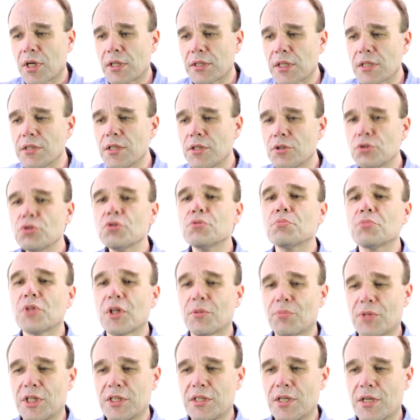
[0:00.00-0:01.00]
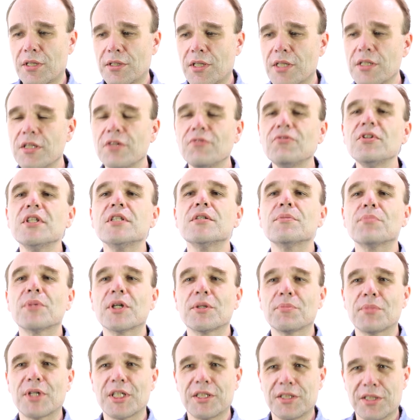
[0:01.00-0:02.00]
она не темная материя, она
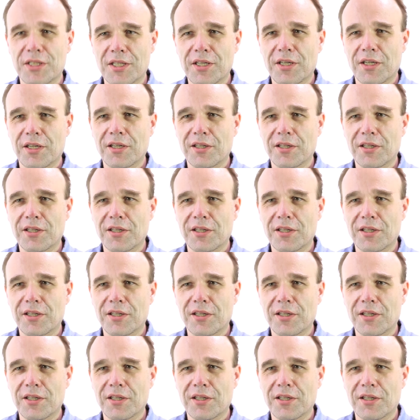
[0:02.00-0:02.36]
невидимая материя.